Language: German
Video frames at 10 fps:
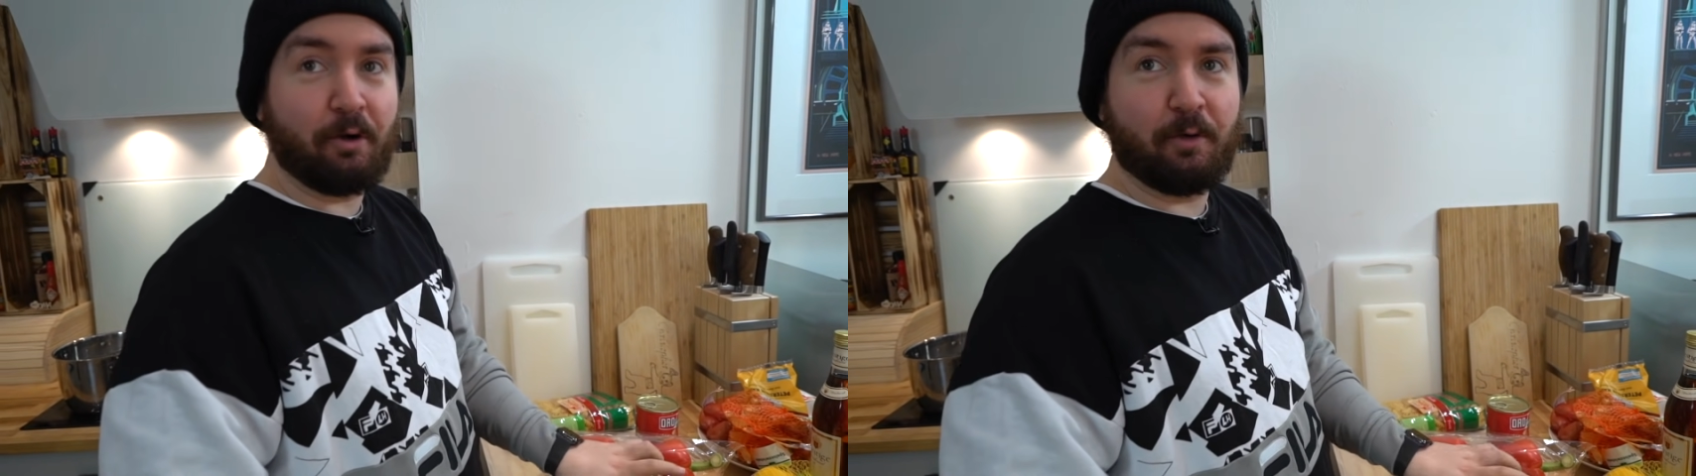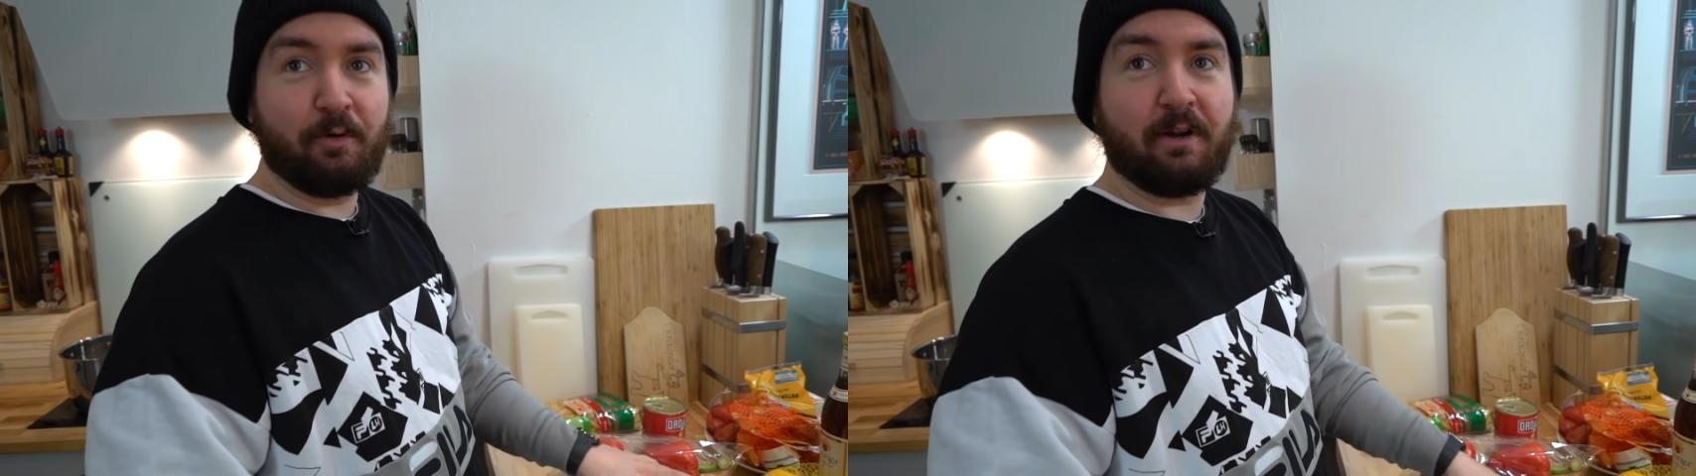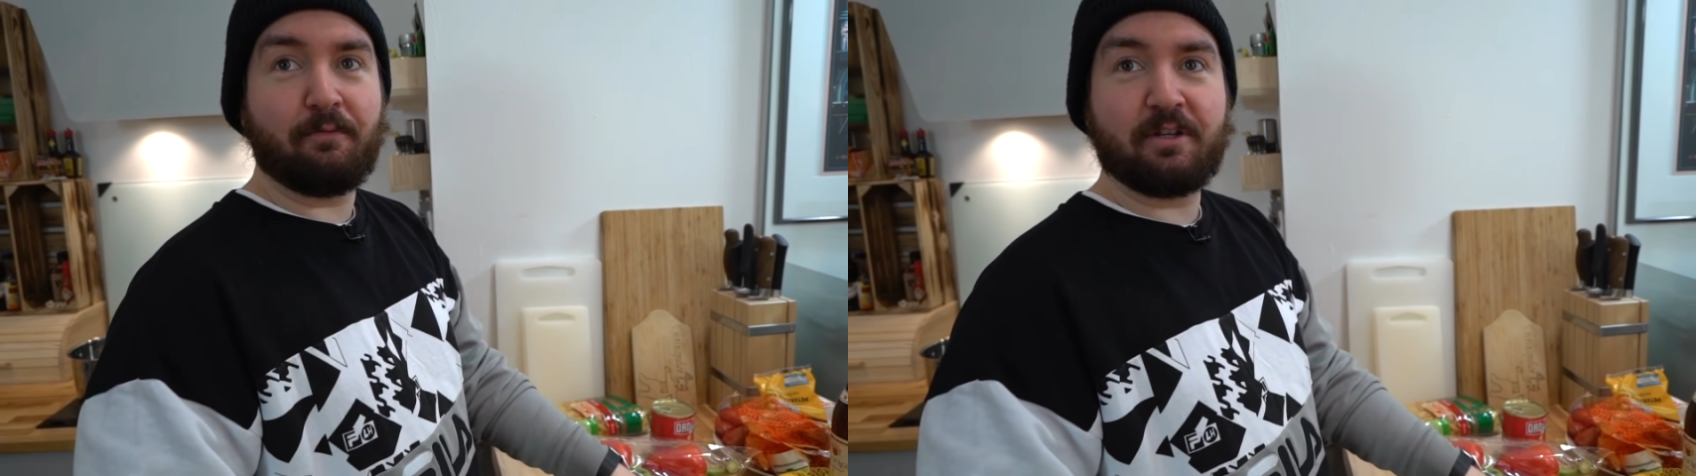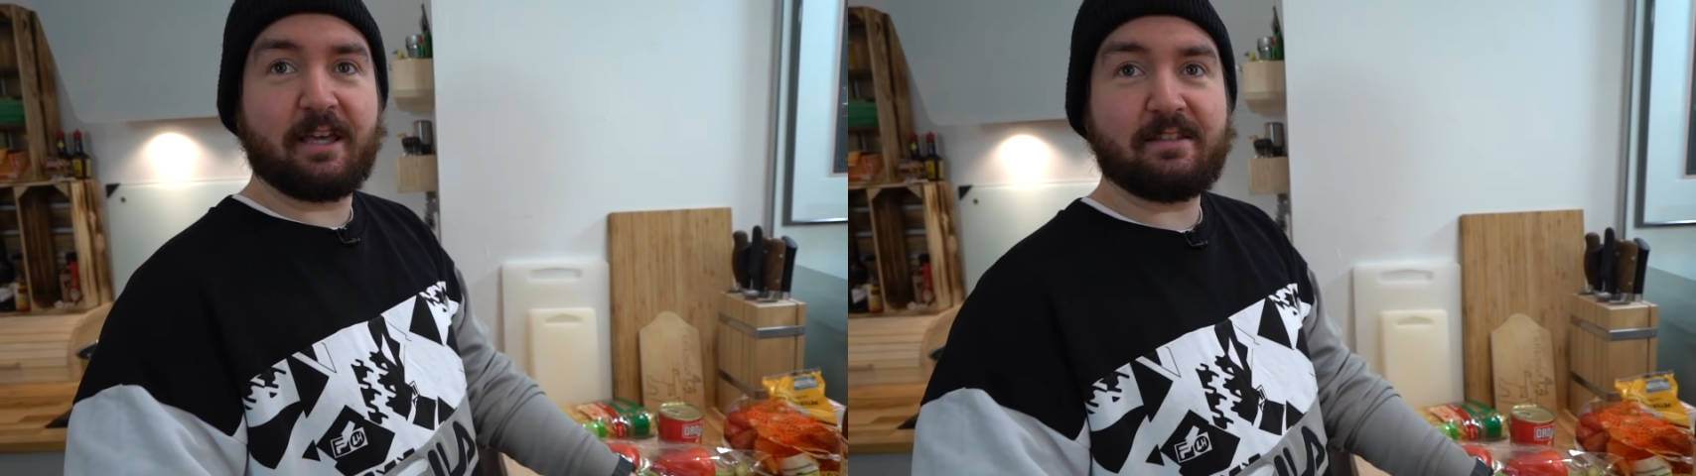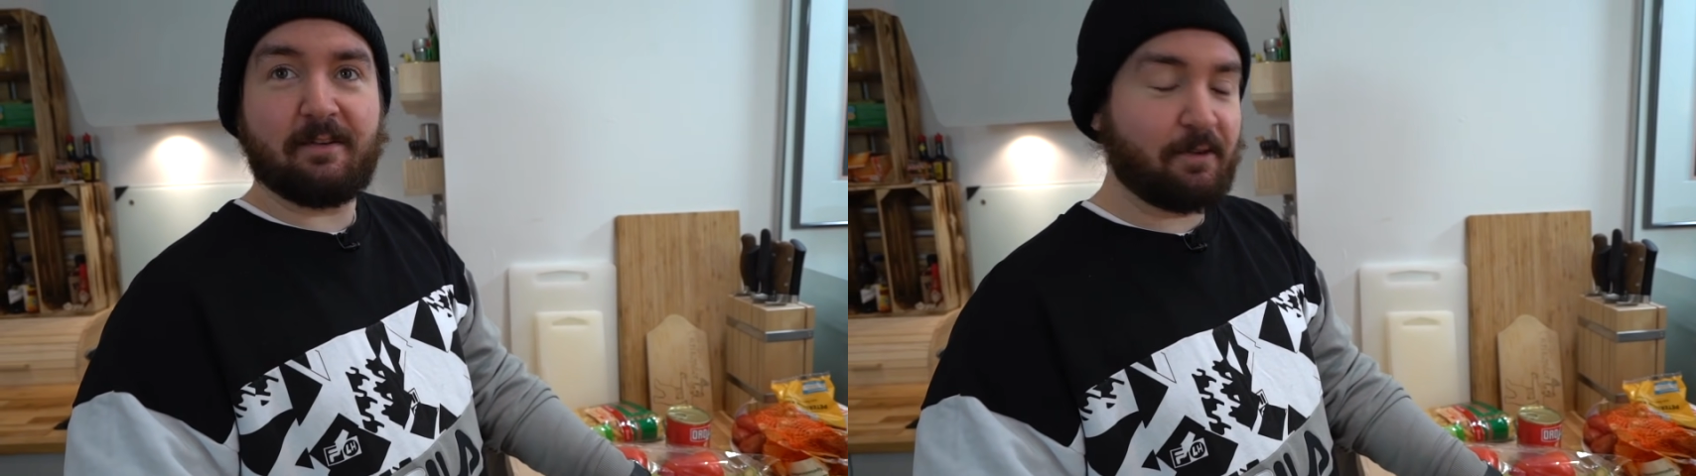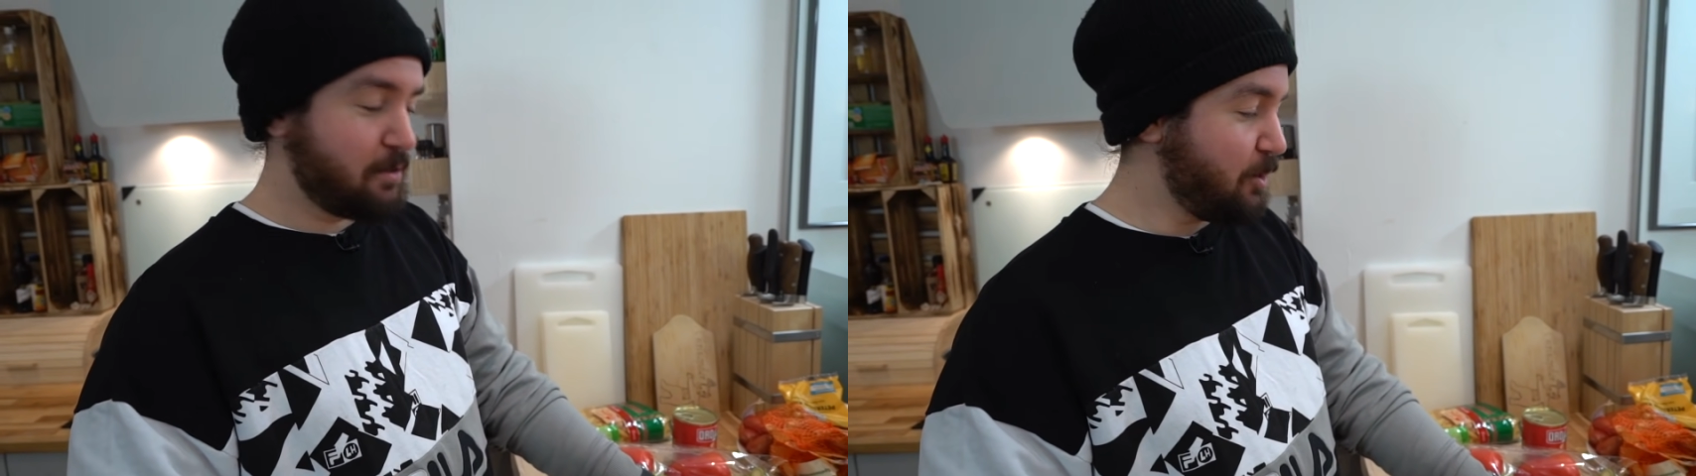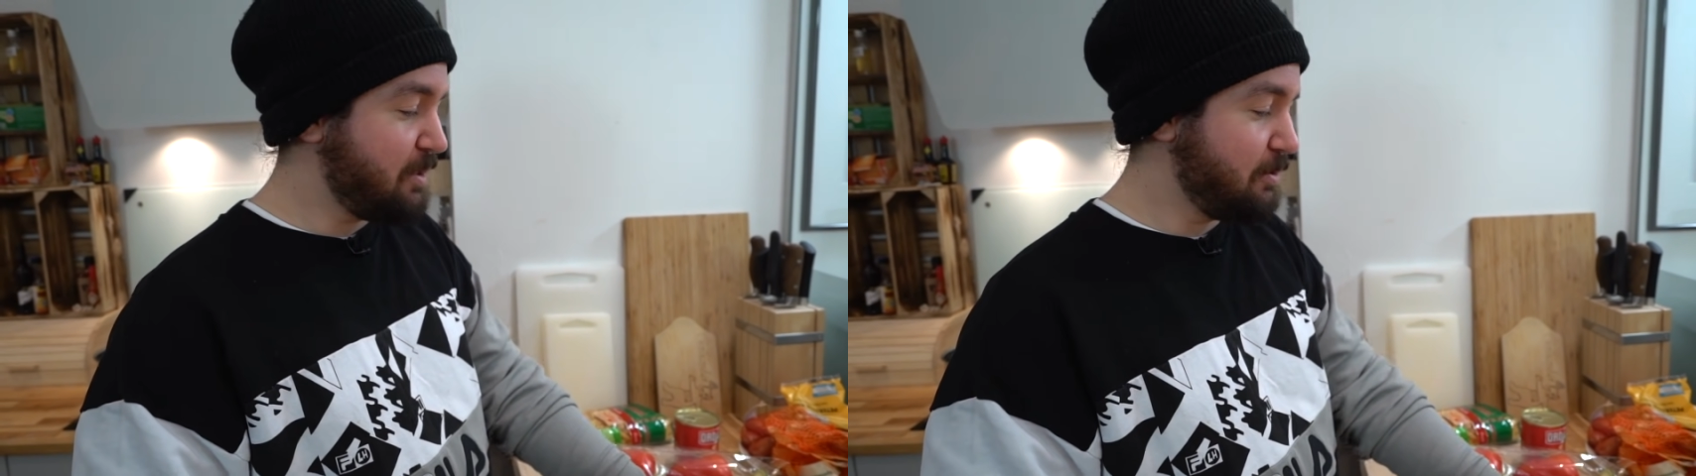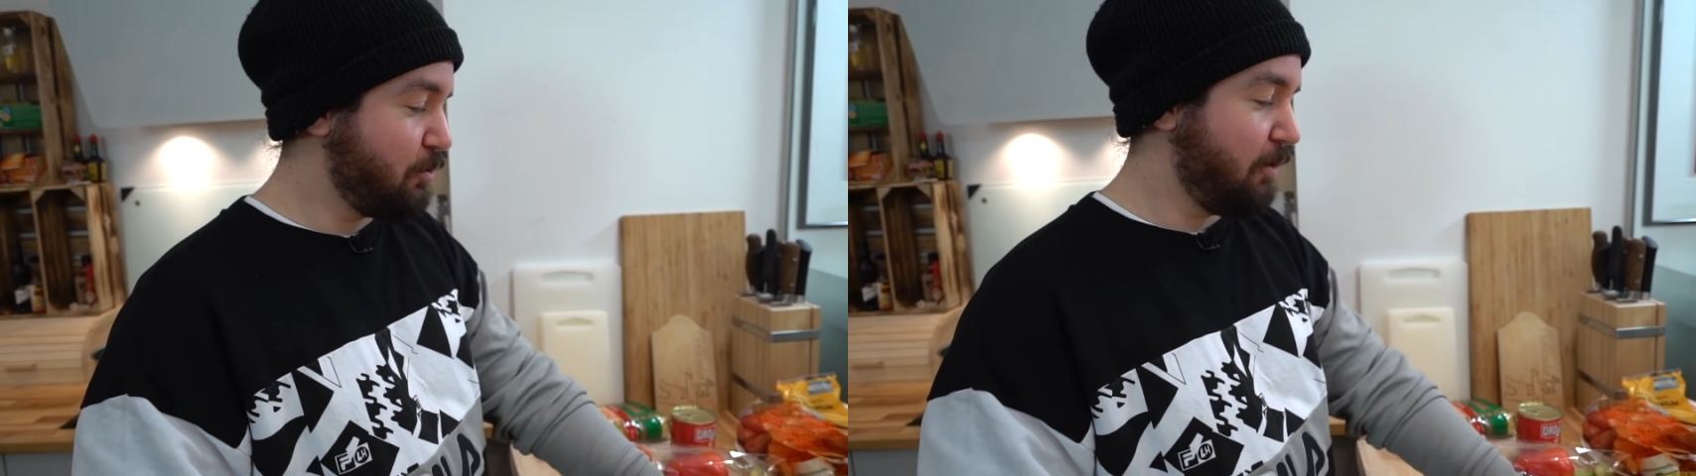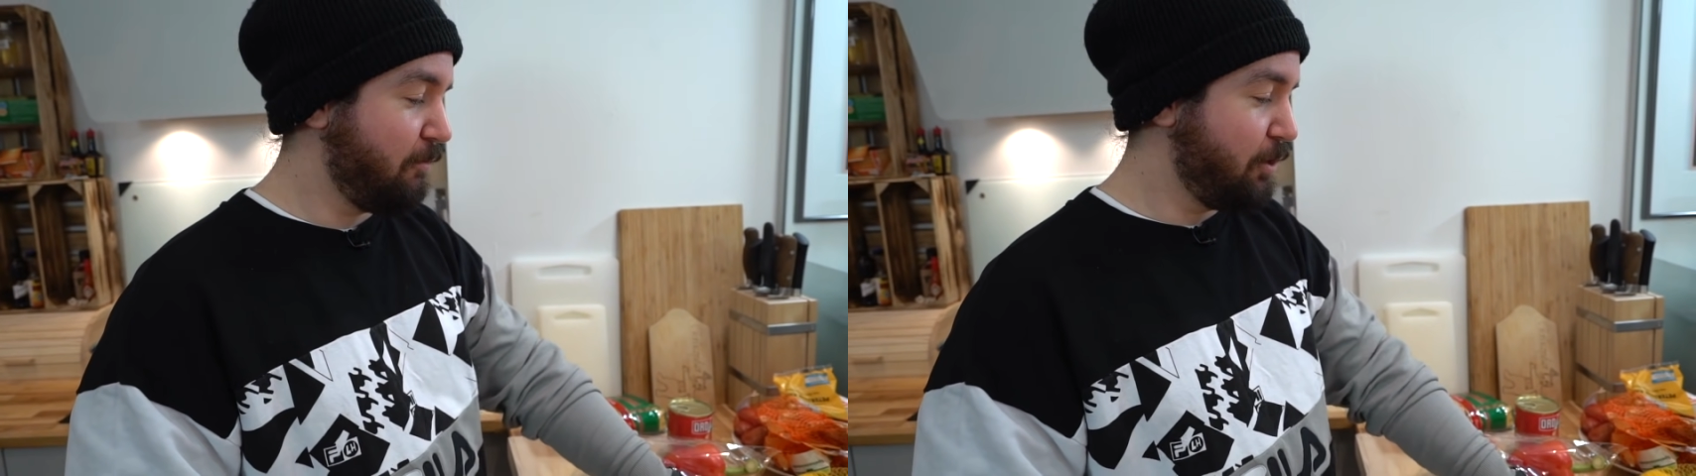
900, wo ich gestern was zu essen kochen